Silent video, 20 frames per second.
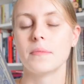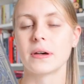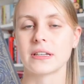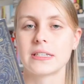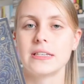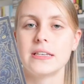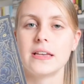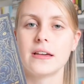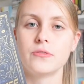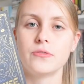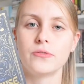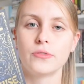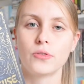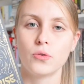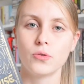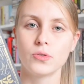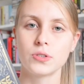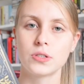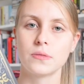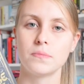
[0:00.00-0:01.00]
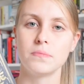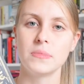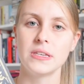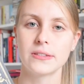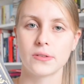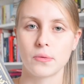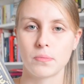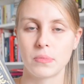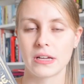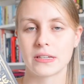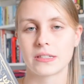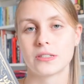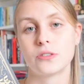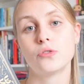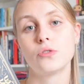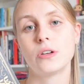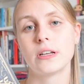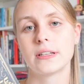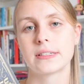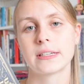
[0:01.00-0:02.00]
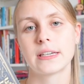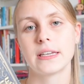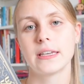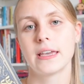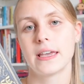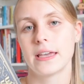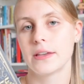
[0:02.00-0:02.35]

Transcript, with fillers: parce qu'il y a une grosse mise en place de l'intrigue